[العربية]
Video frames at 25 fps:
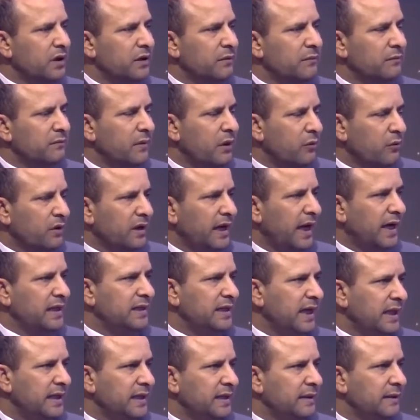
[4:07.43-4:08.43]
موقعا
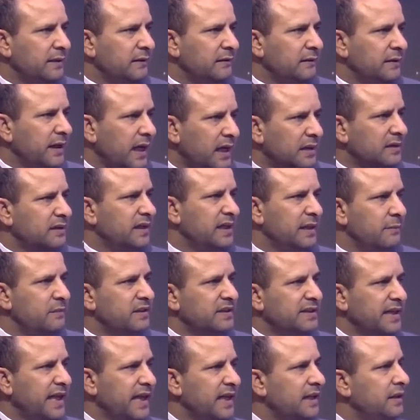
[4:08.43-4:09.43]
يعني نقدي من
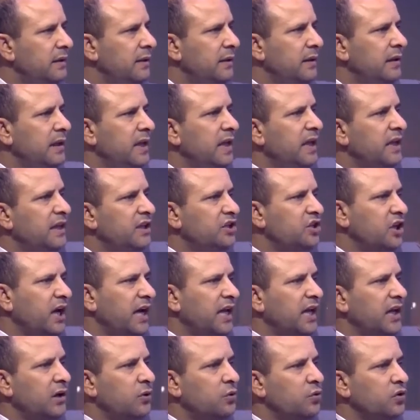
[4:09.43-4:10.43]
سعيد الذي
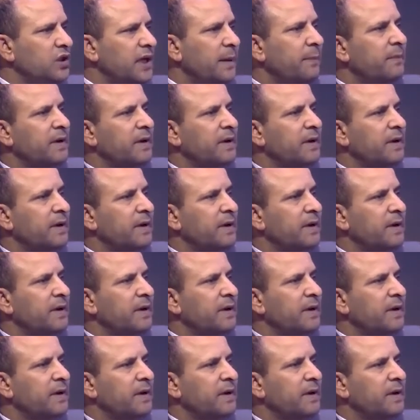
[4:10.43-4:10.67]
جعله